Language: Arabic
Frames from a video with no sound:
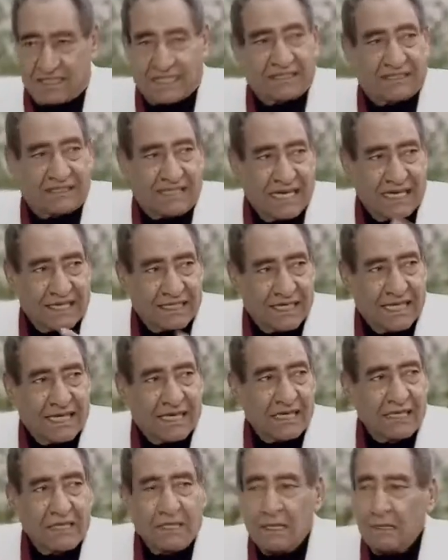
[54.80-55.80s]
أيوة. صدقنا
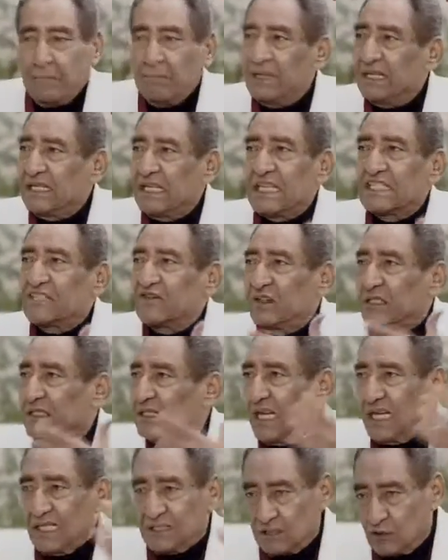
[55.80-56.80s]
ما الناس
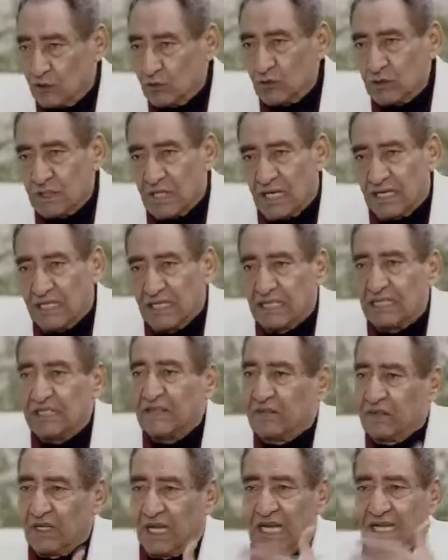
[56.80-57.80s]
فتحت عيونها آه. على ان
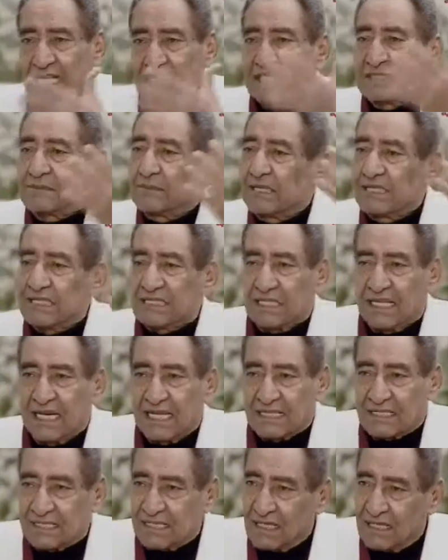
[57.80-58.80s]
في آه. حاجه اسمها
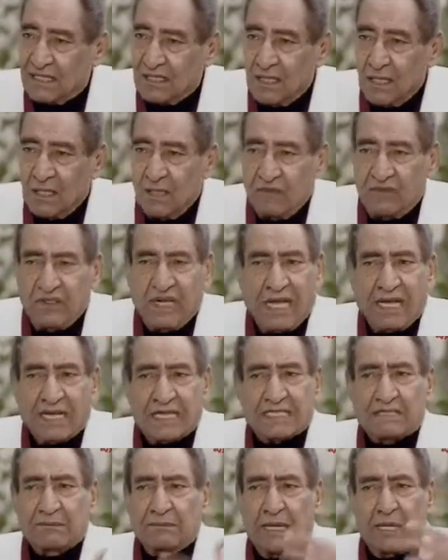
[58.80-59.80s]
سياسه في
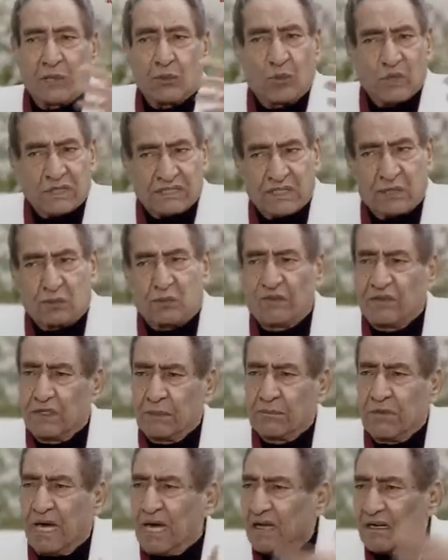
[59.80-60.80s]
حاجه اسمها الوطن وفي
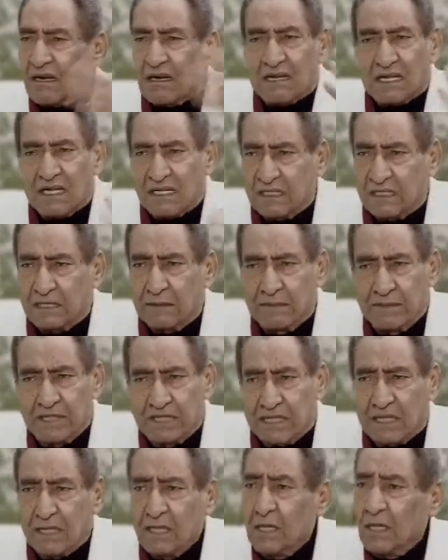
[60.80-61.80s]
المعركه
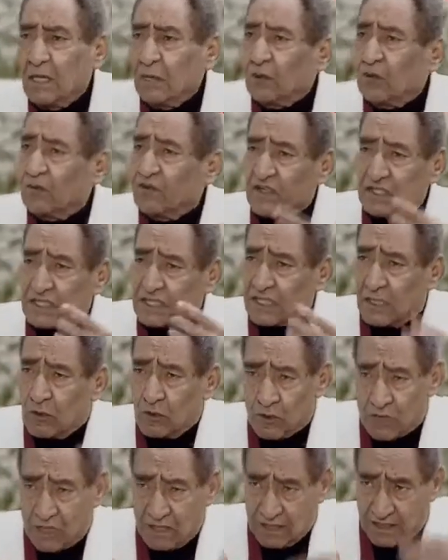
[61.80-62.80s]
الكبيره وفي
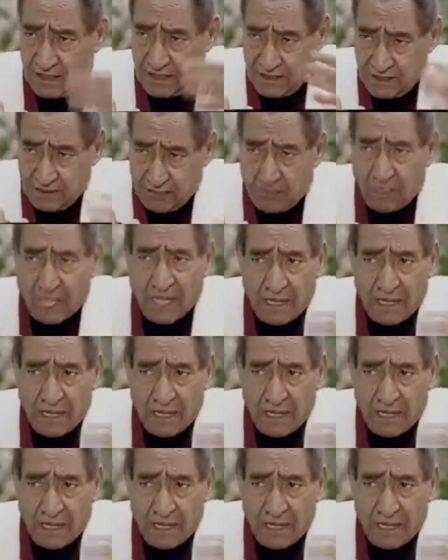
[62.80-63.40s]
الثوره اللي